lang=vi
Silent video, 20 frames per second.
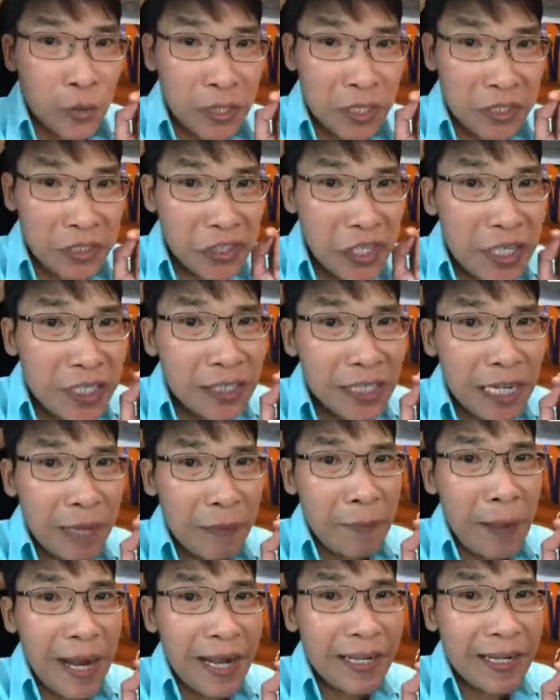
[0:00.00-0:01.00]
thì rất là
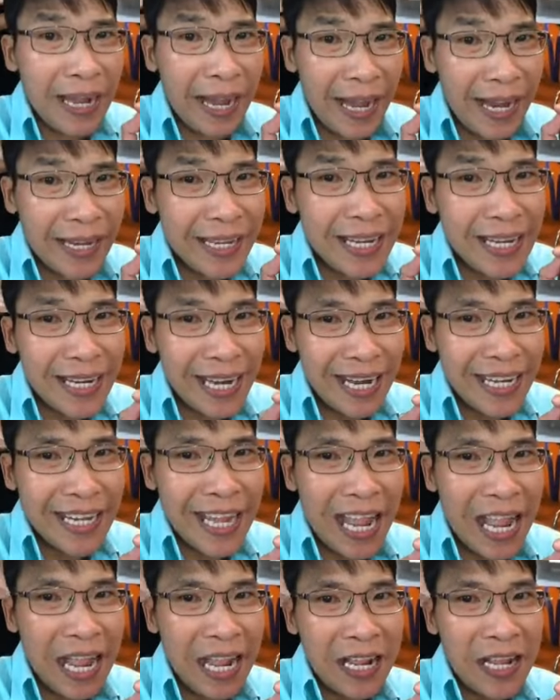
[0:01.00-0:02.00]
bán rẻ nha cả
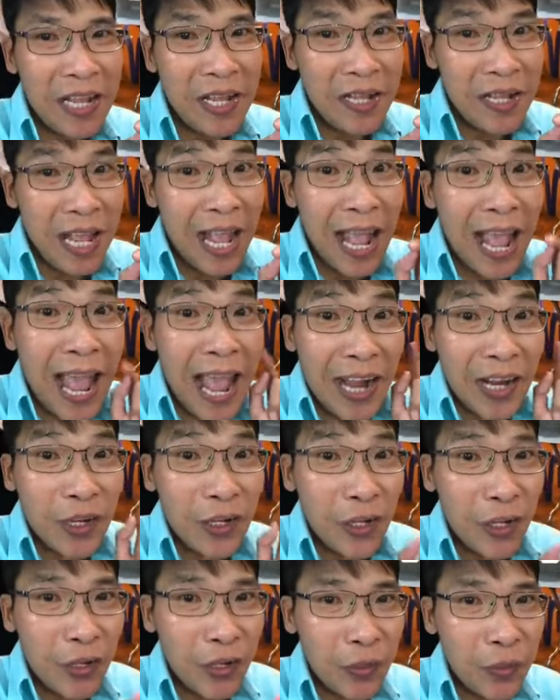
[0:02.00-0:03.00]
nhà hàng
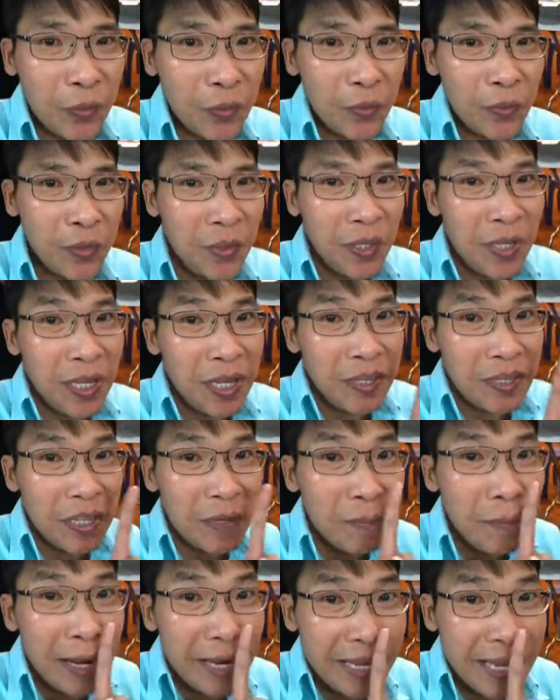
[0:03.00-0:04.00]
hiệu
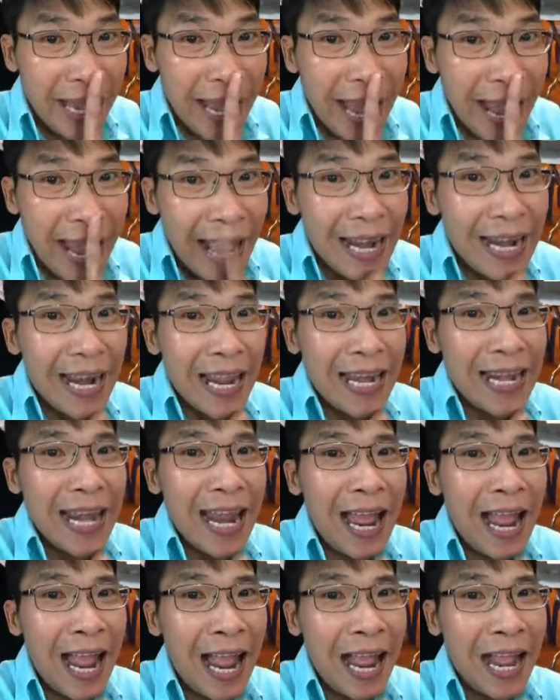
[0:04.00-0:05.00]
nhưng mà giá lại
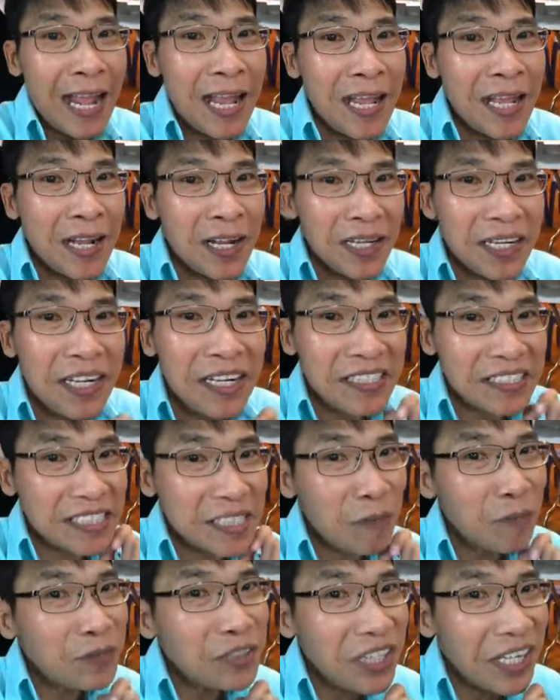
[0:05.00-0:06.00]
là đời
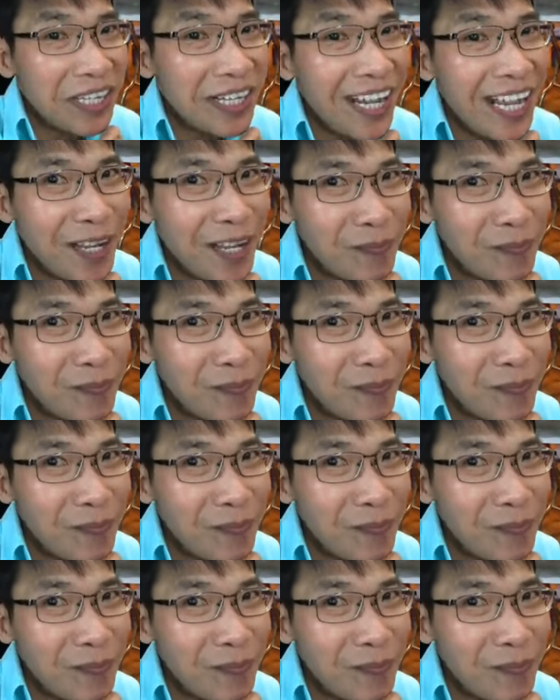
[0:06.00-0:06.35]
sống chợ đêm